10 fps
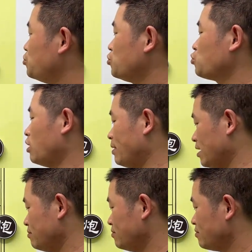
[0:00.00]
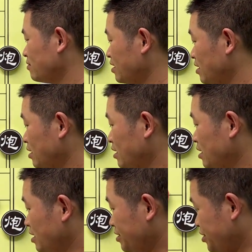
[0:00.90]
车抓马，
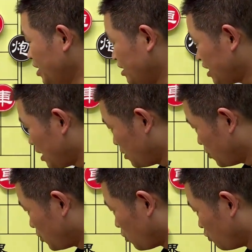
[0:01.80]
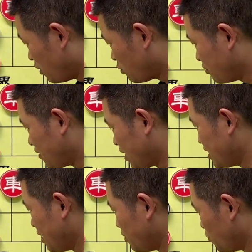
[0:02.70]
现在。 红方会发
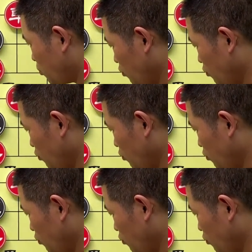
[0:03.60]
现，无